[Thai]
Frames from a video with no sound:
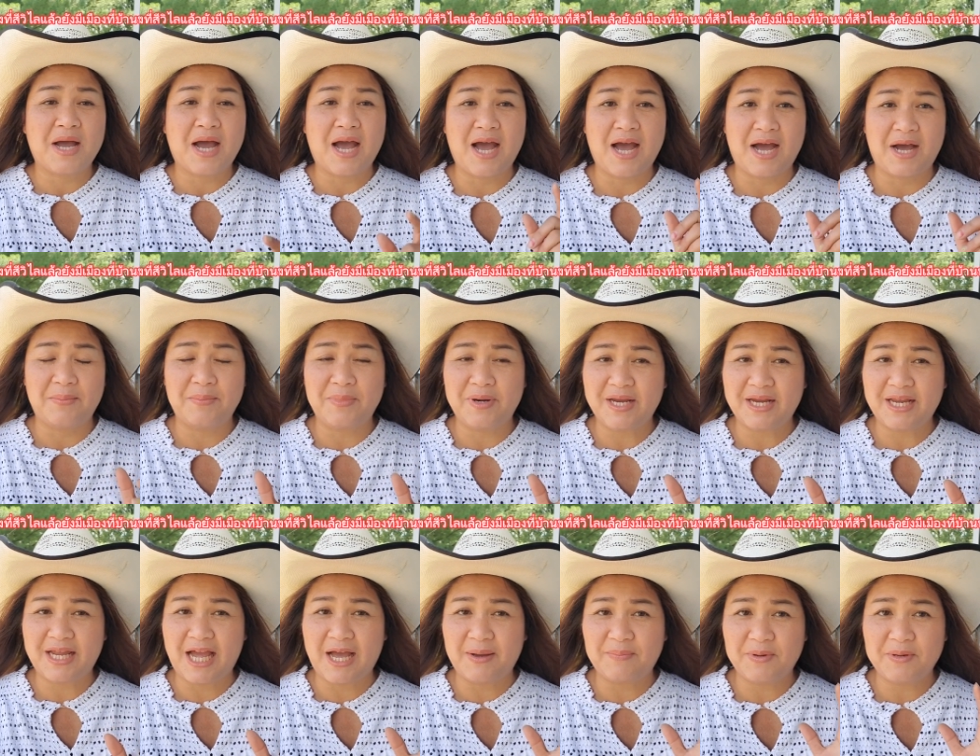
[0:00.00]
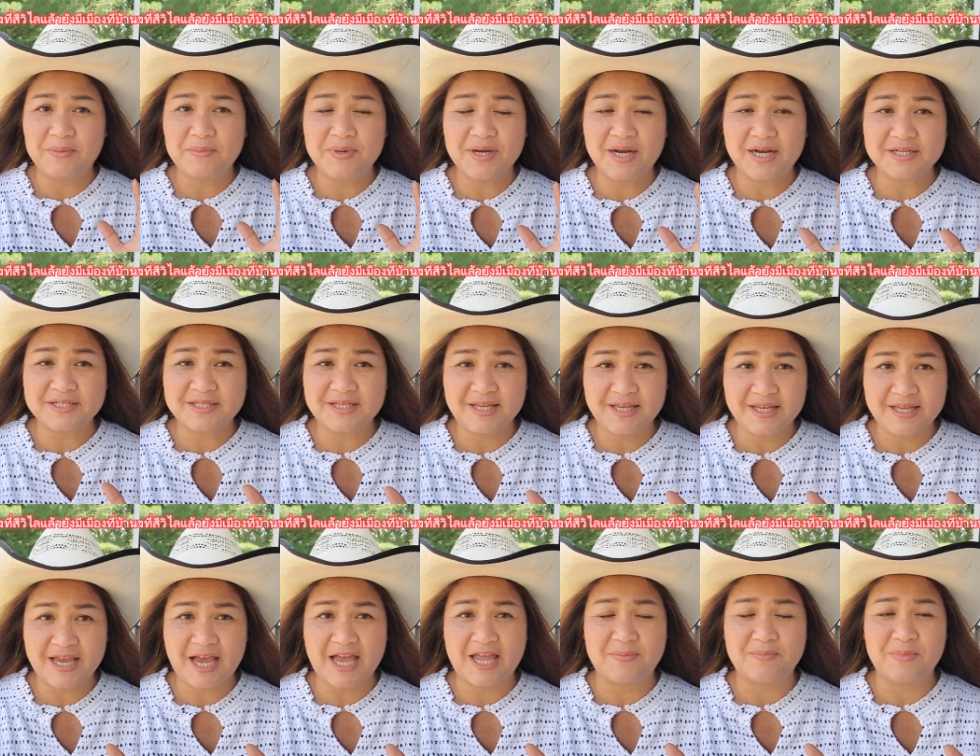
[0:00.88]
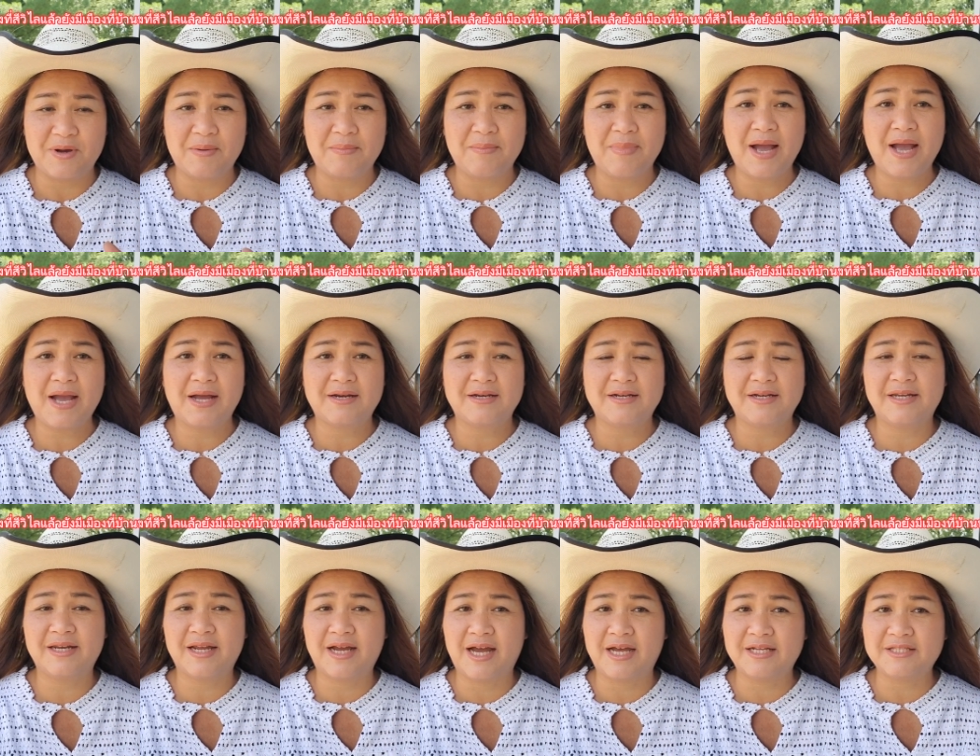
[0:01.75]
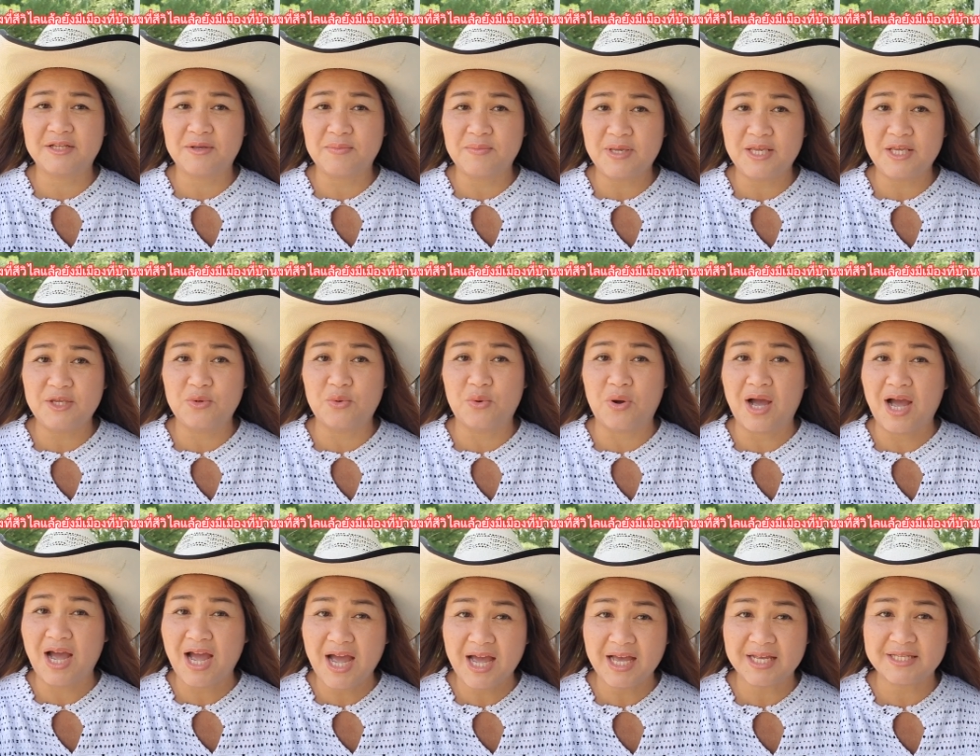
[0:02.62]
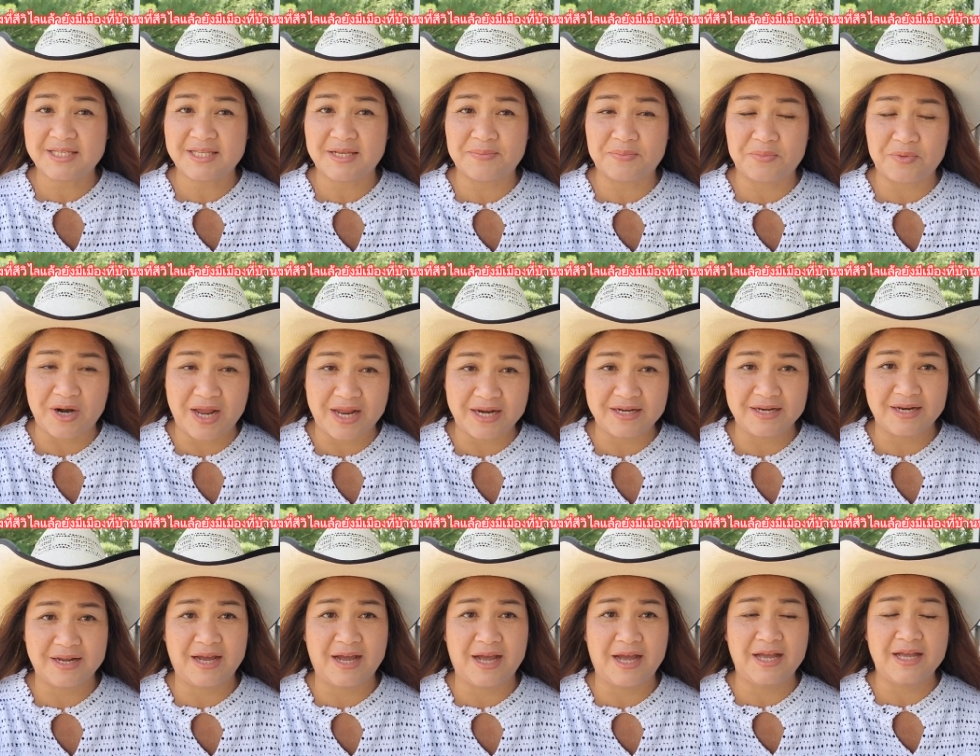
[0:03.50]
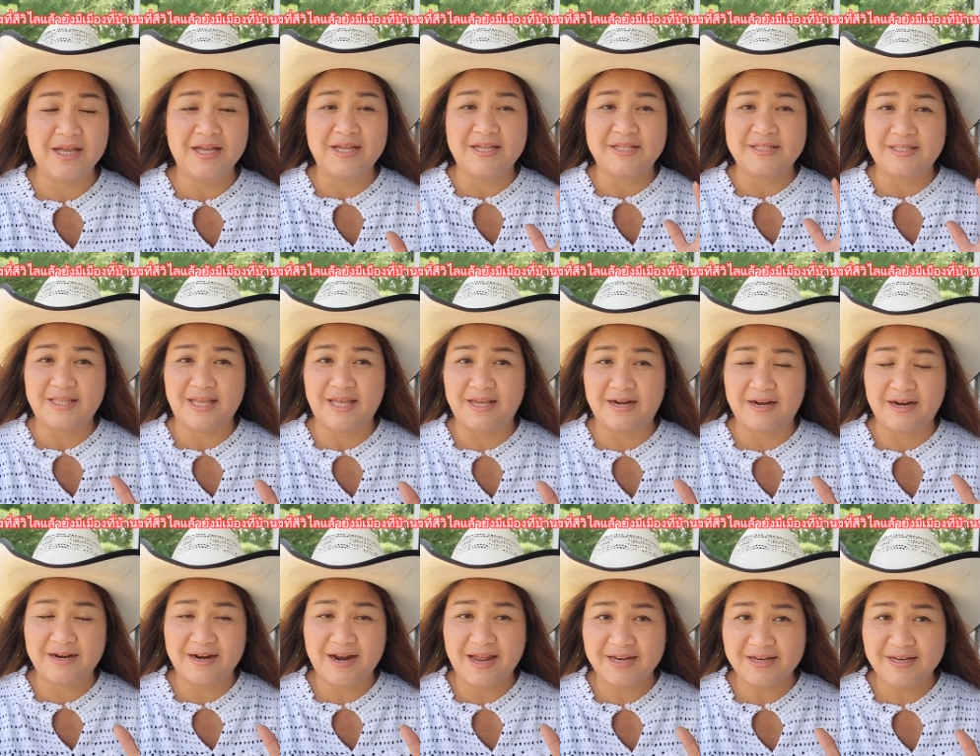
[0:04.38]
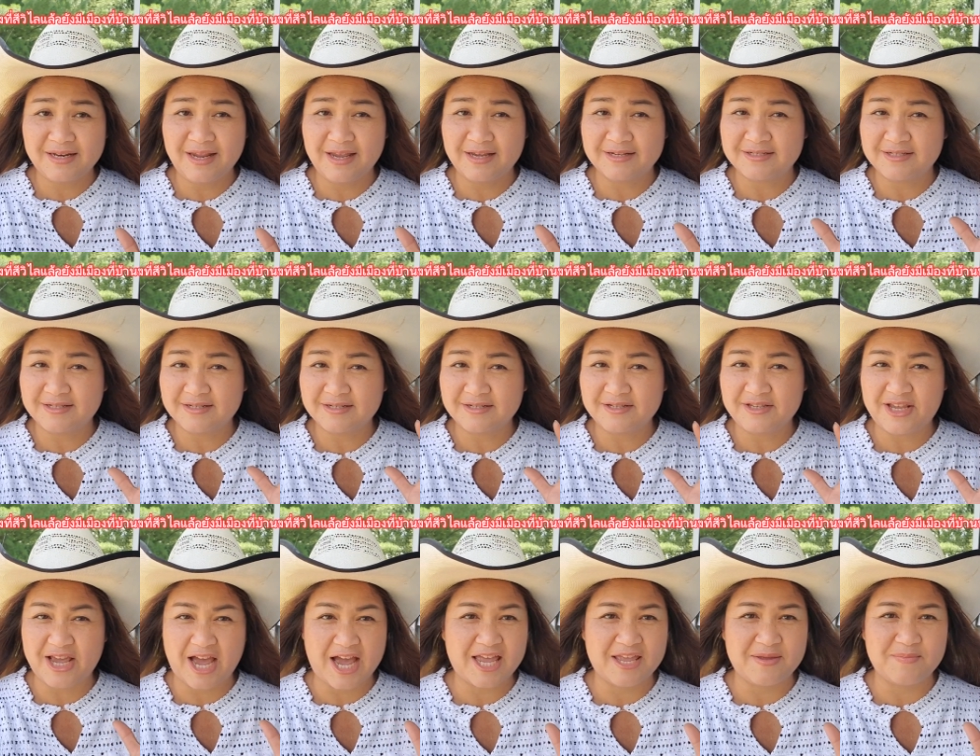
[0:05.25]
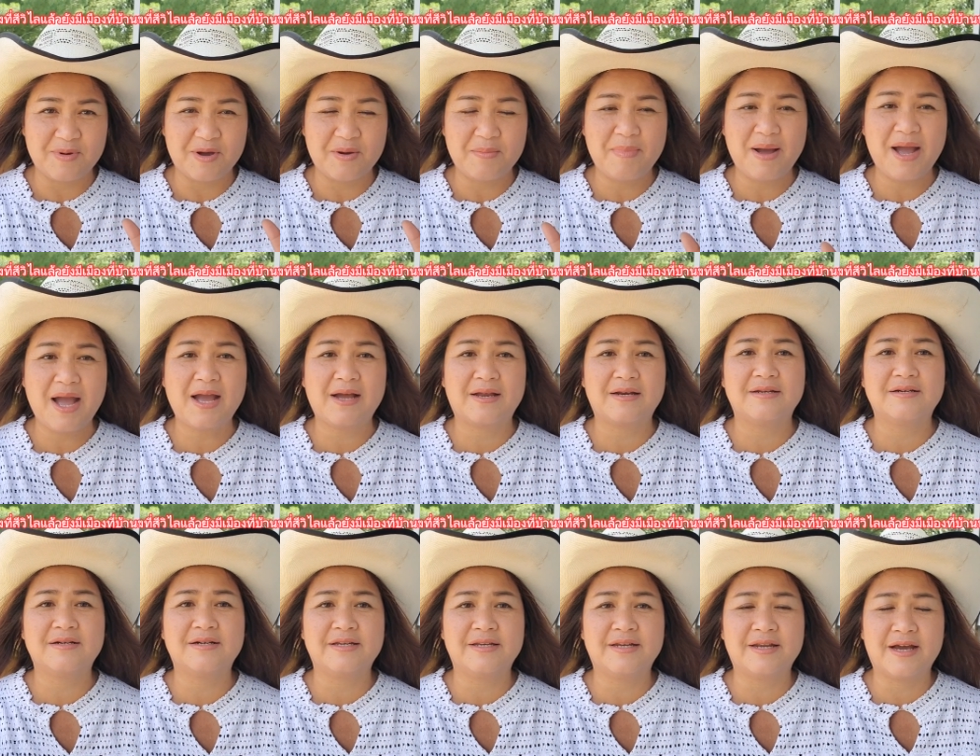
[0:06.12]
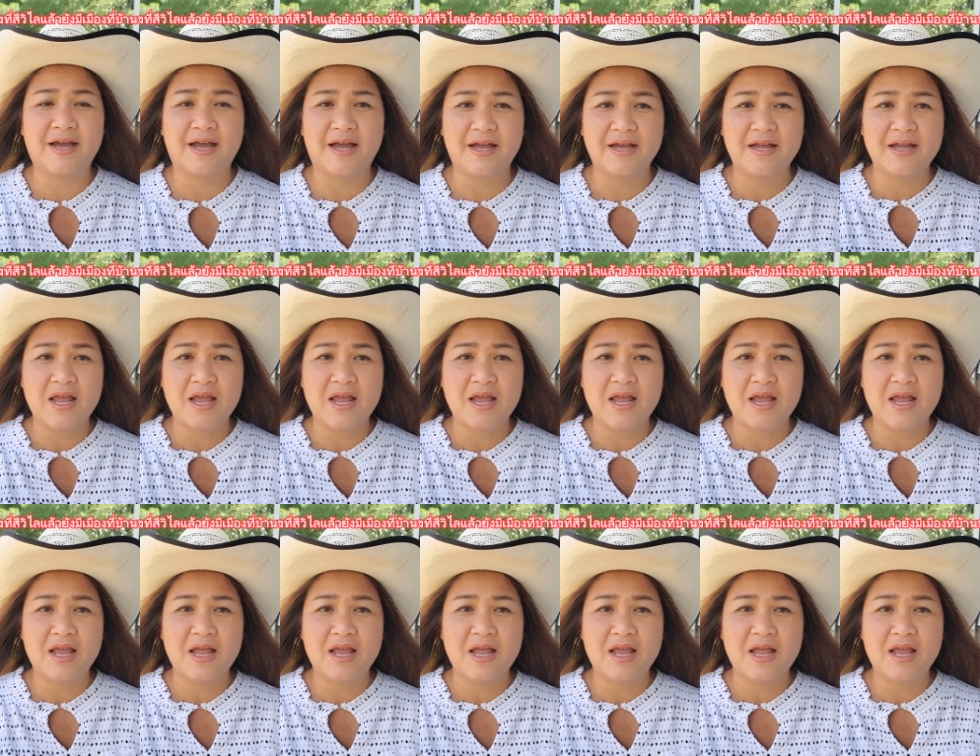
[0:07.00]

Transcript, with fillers: อาอเมริกาเป็นเมืองที่ใหญ่มากๆเลยนะคะ จะมีอยู่50รัฐนะคะ แต่ละรัฐเนี่ยคือใหญ่มากๆเลยนะคะ